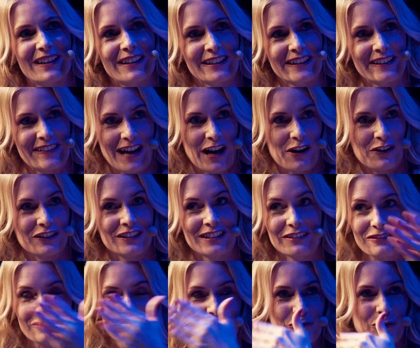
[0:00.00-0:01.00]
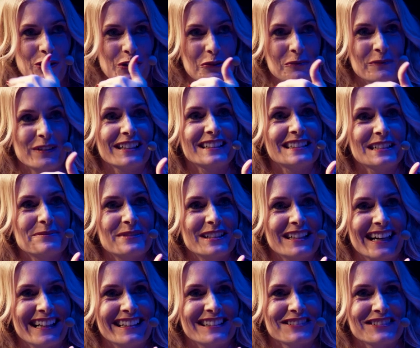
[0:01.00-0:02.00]
Ist auch ein Forum nach dir
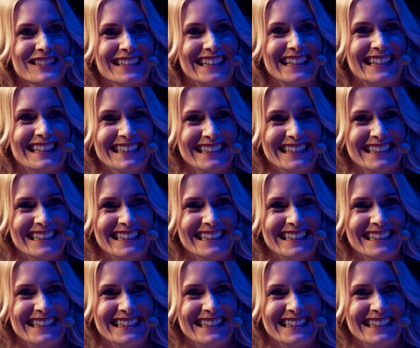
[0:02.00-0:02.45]
benannt, oder?